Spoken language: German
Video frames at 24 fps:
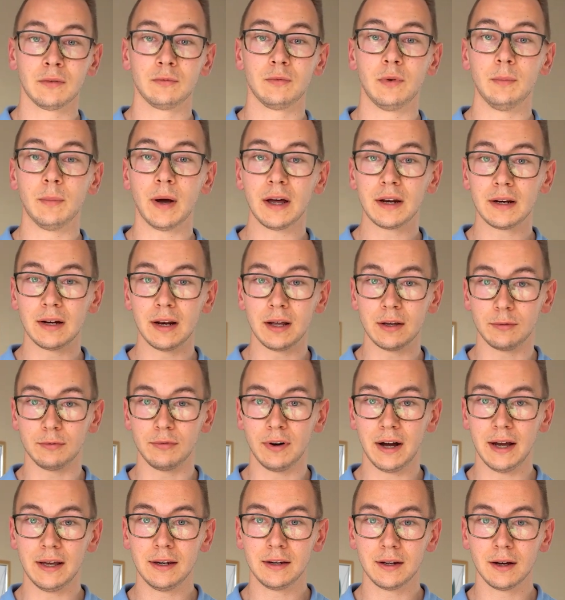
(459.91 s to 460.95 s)
Wir machen gleich
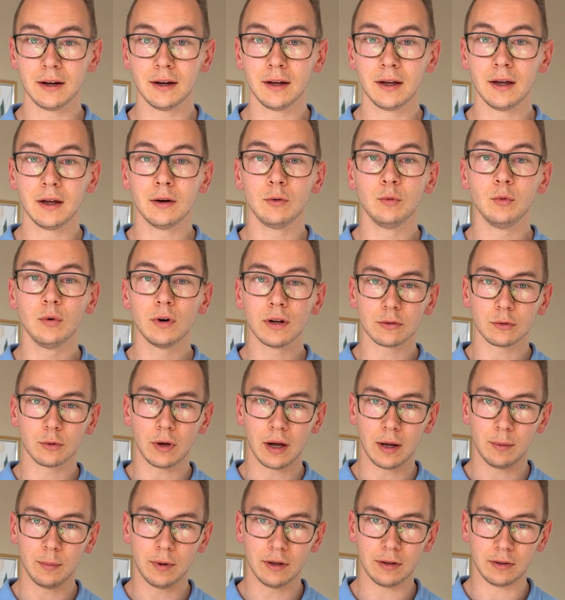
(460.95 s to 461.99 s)
weiter. Nur, dass du
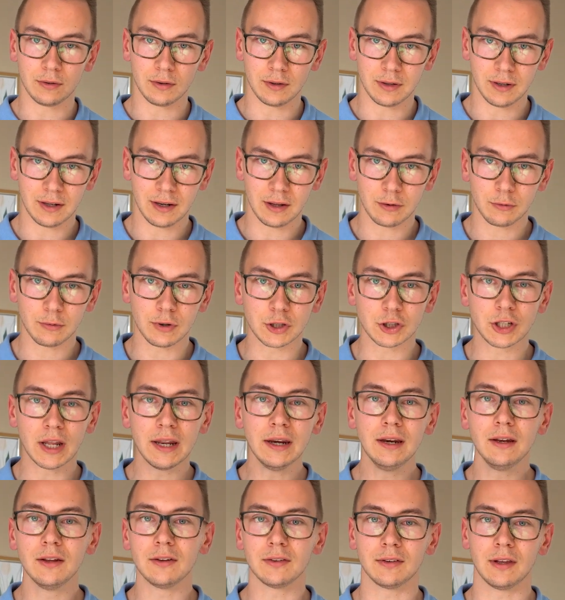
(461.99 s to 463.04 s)
einmal das
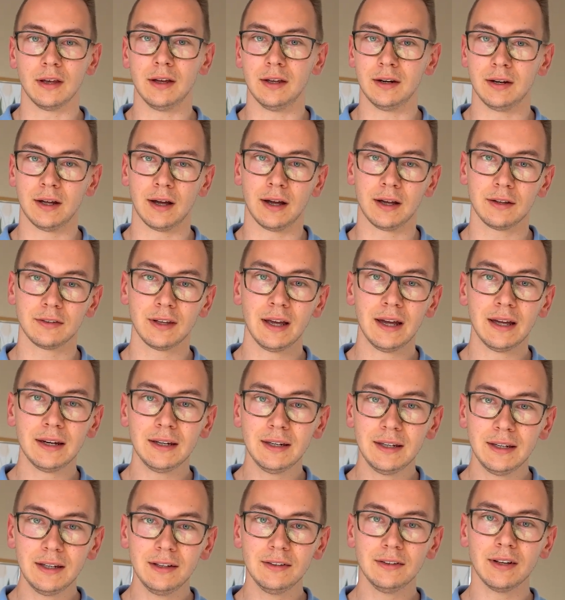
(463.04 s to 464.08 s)
Verständnis dahinter hast.
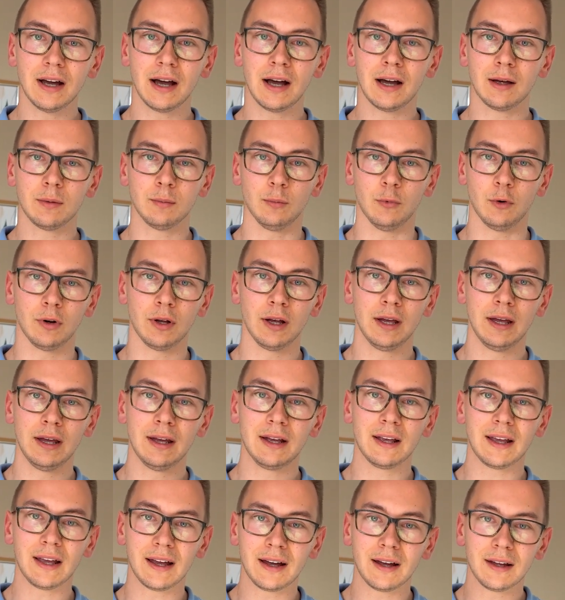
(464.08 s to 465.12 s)
Diese Atmung,
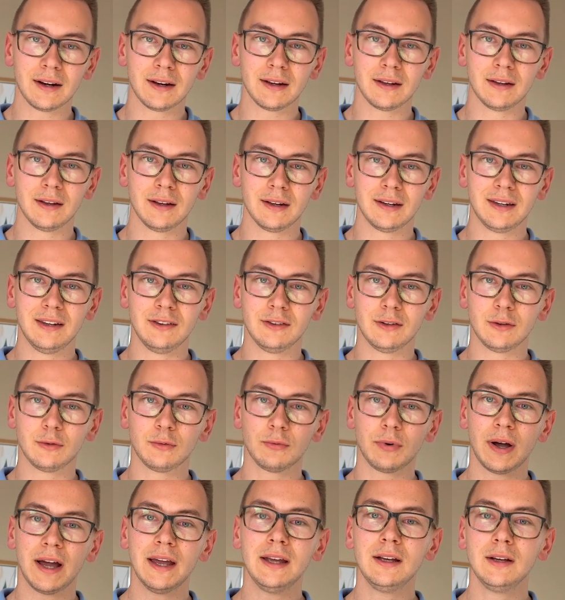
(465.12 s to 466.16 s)
gerade dieses
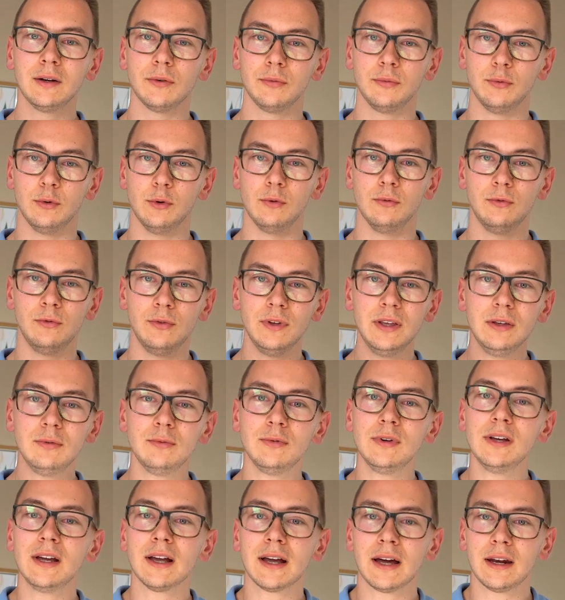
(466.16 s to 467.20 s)
Feingefühl, wie
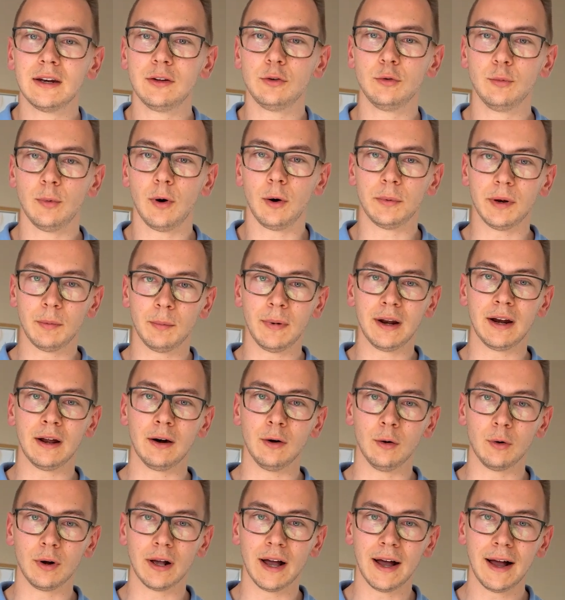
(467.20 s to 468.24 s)
viel kann ich überhaupt in meiner
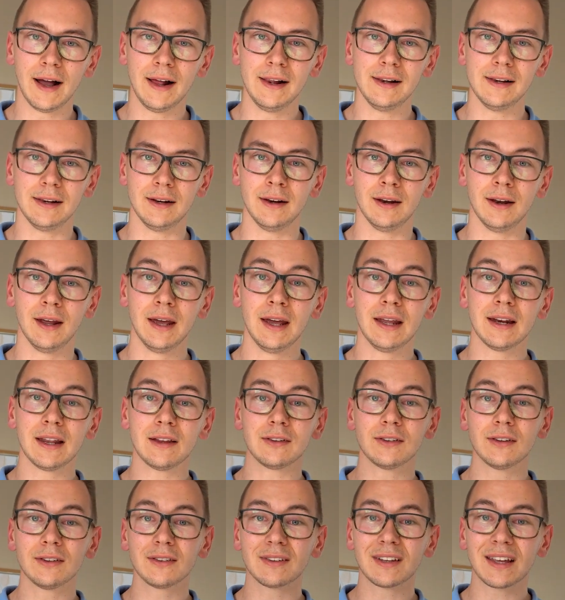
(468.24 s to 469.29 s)
Lunge halten?
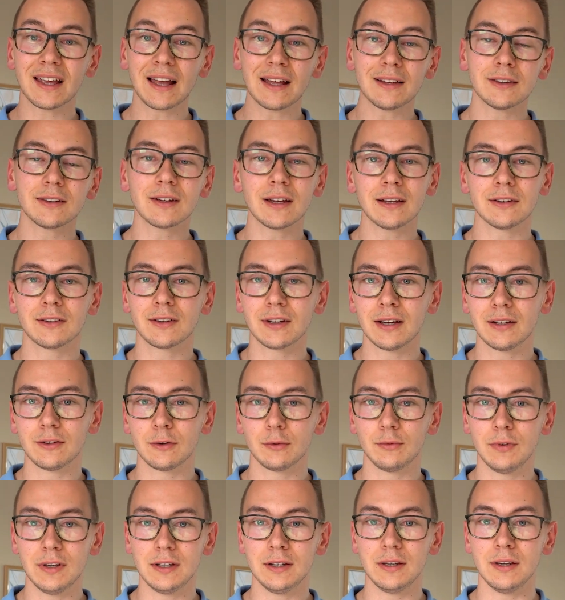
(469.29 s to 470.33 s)
Das ist ganz, ganz,
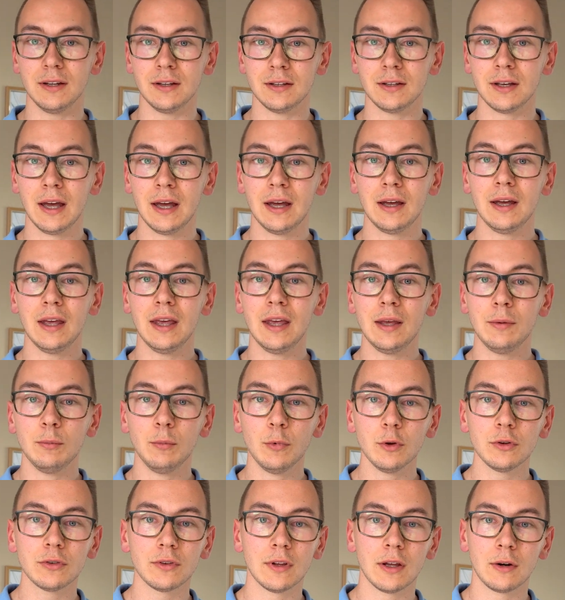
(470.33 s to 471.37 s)
ganz wichtig. Ich
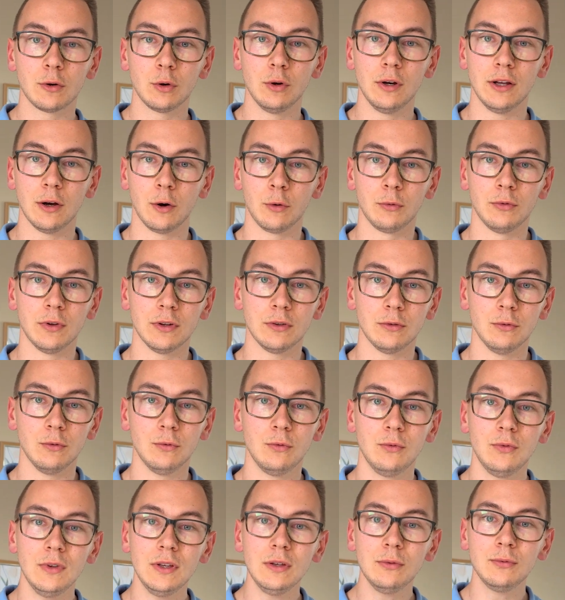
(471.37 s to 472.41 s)
muss natürlich auch
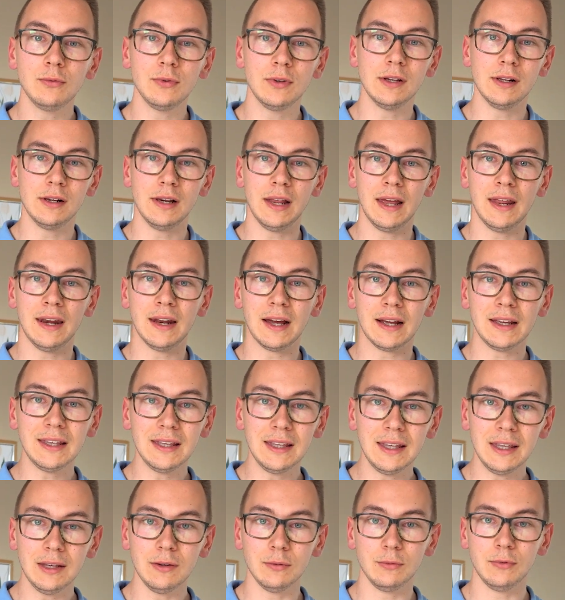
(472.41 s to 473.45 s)
wissen, wie viel
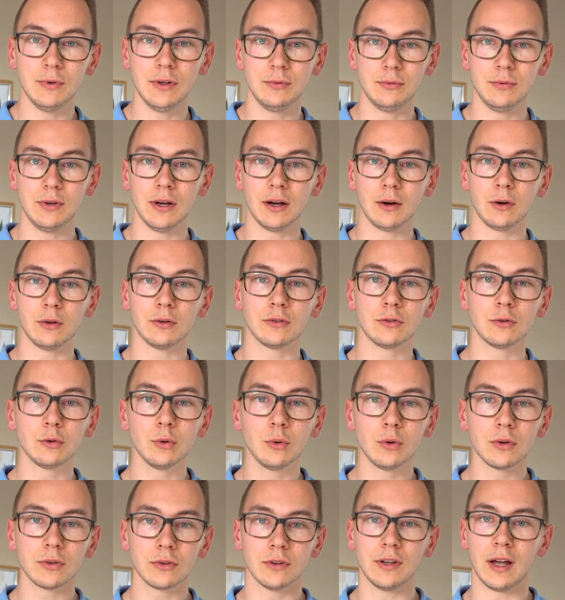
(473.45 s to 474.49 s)
Energie, wie viel
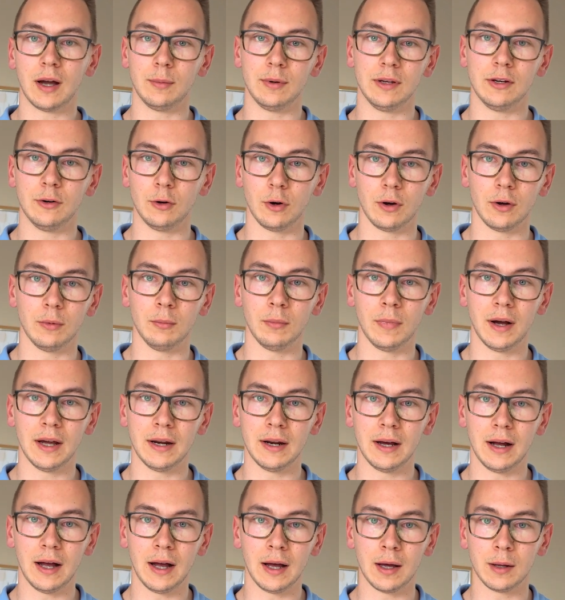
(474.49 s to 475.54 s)
Ressourcen habe ich noch in
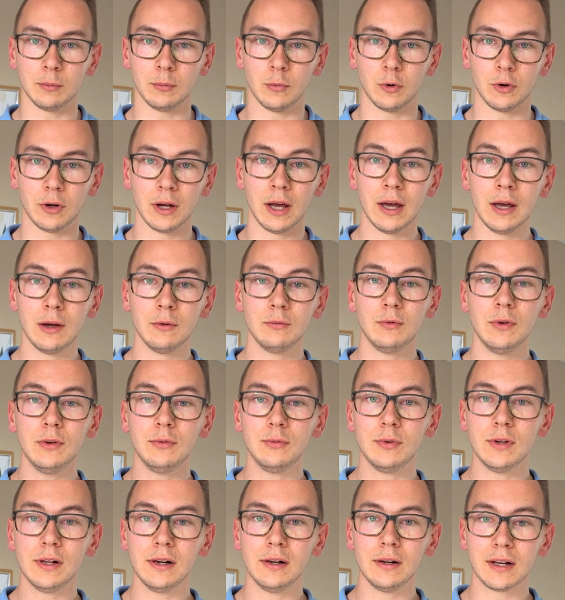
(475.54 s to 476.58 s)
meiner Atmung, wie
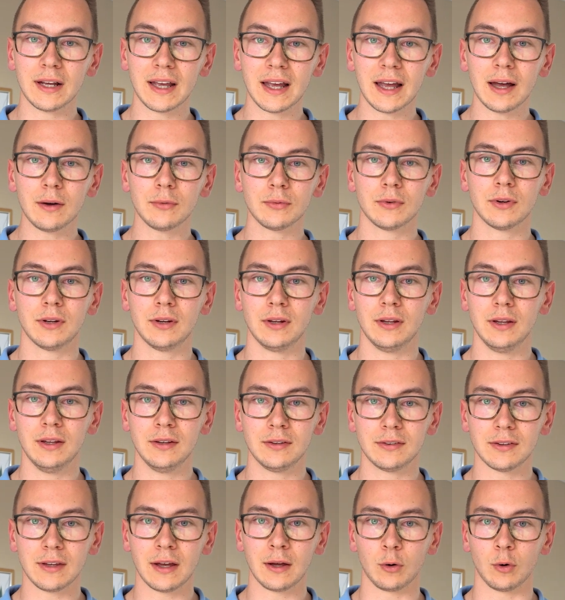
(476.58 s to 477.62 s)
viel Kraft
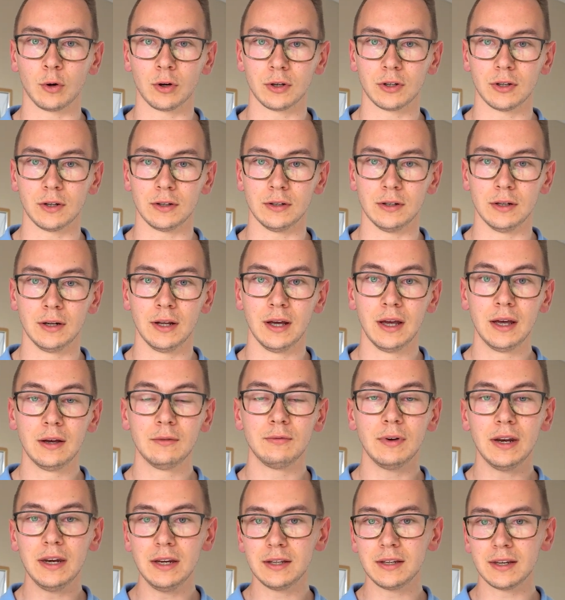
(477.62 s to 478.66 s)
ist da noch drin.
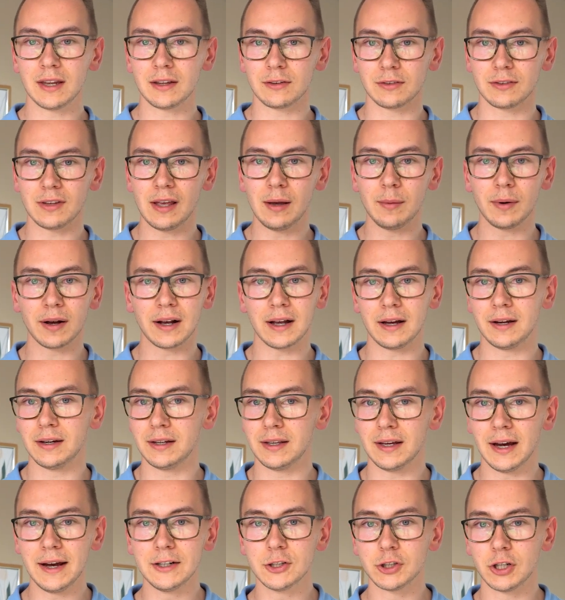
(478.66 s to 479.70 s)
Wenn ich das selber gar
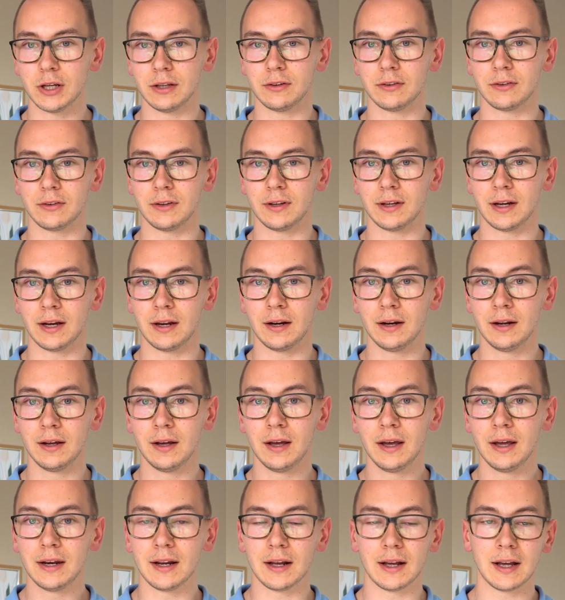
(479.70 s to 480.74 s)
nicht einschätzen kann,
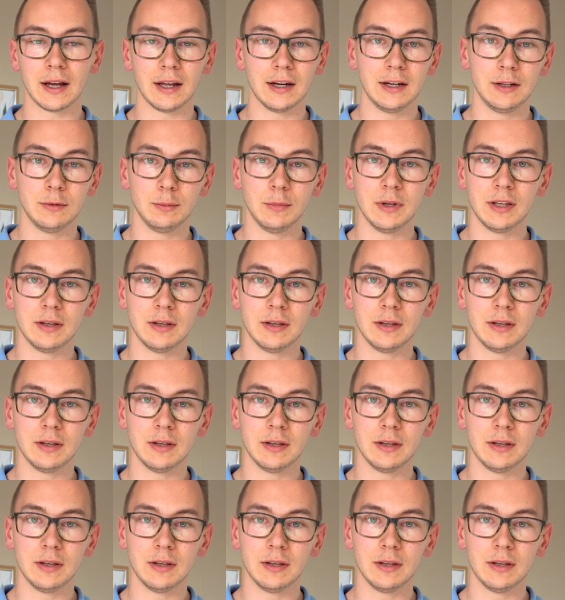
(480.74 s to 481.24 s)
dann kann ich